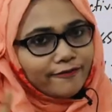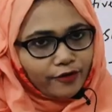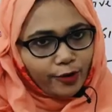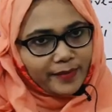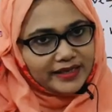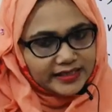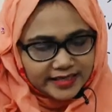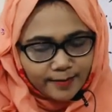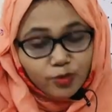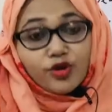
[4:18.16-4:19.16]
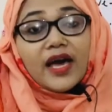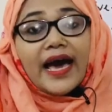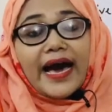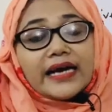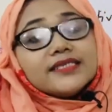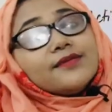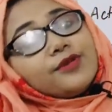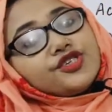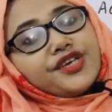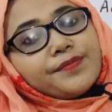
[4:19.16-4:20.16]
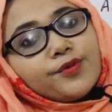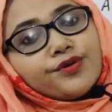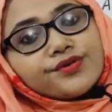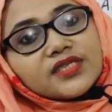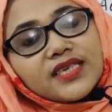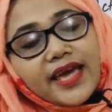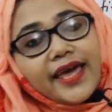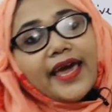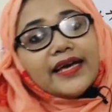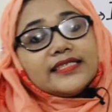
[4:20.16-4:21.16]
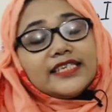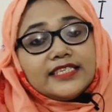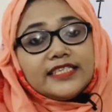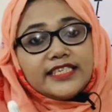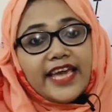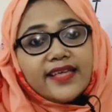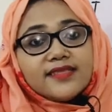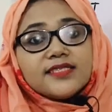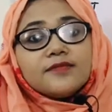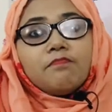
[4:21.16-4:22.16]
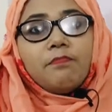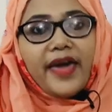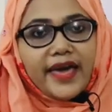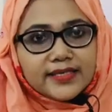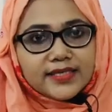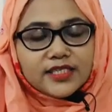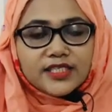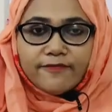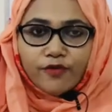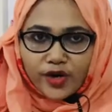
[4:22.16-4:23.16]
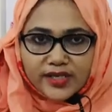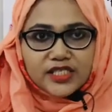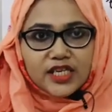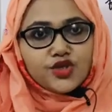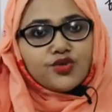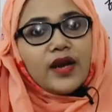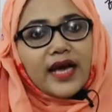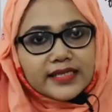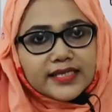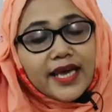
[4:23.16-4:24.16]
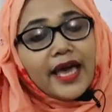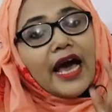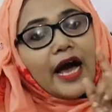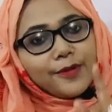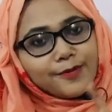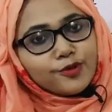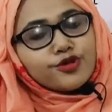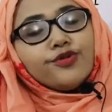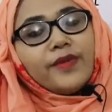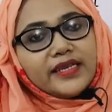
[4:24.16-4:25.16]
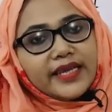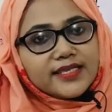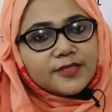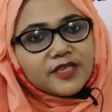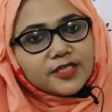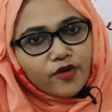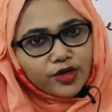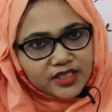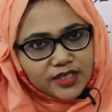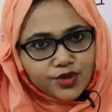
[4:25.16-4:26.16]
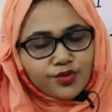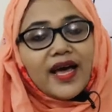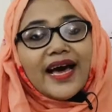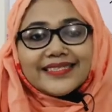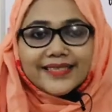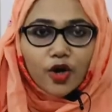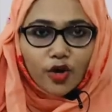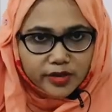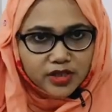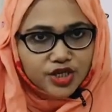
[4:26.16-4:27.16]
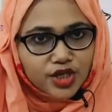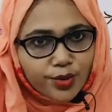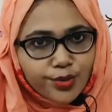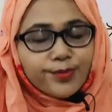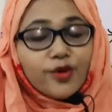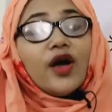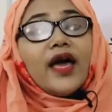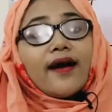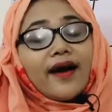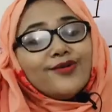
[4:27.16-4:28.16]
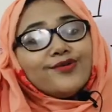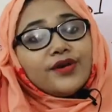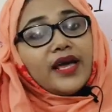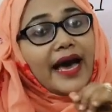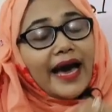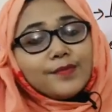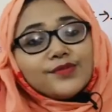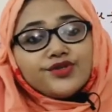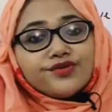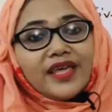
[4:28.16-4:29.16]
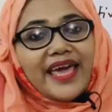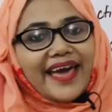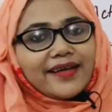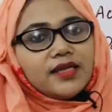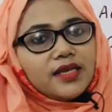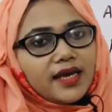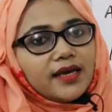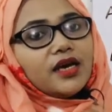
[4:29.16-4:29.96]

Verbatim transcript: ফরম্যাটে যাব আজ আমরা শিখব হচ্ছে যে টেন্স বেসড যে ভয়েস চেঞ্জগুলো আছে আমরা প্রথমেই টেন্স বেসড ভয়েস চেঞ্জগুলো আজকে করার চেষ্টা করব কারণ আমরা যদি একদিনে